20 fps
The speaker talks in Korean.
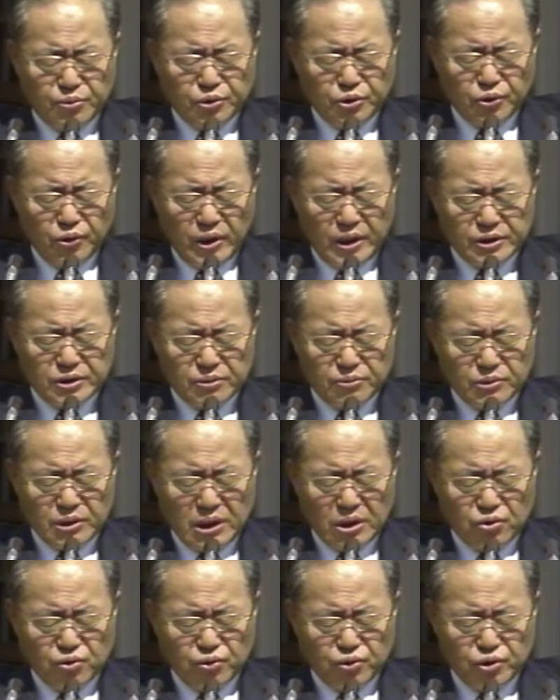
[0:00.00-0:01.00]

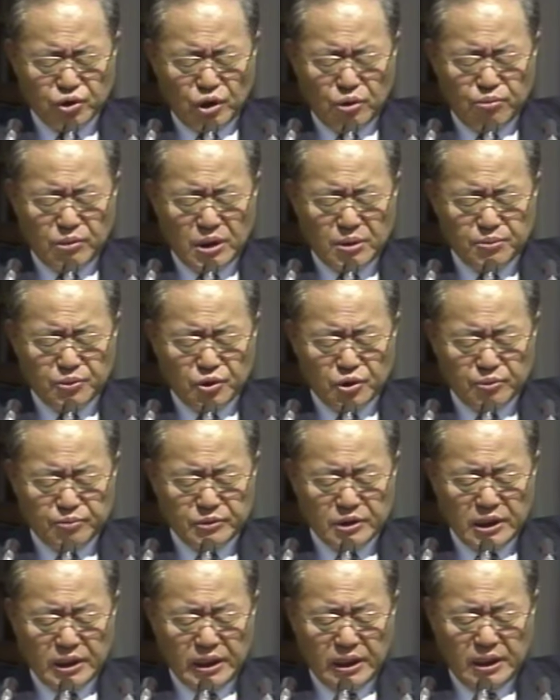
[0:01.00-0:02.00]
부르겠습니다. 두 절만
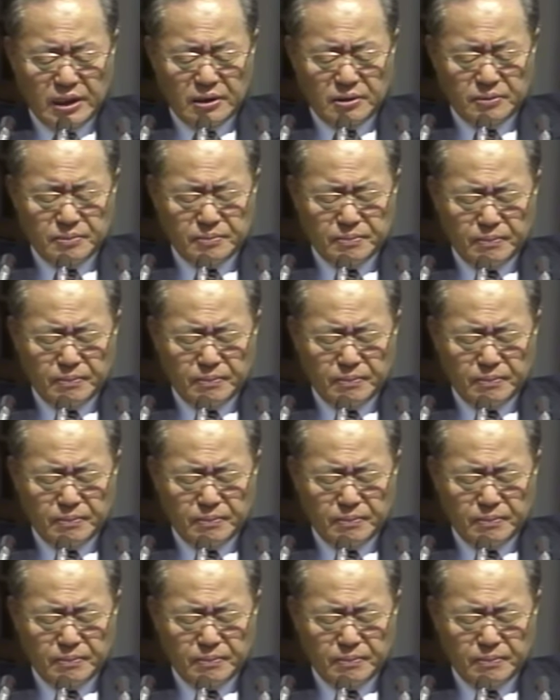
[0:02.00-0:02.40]
부릅니다.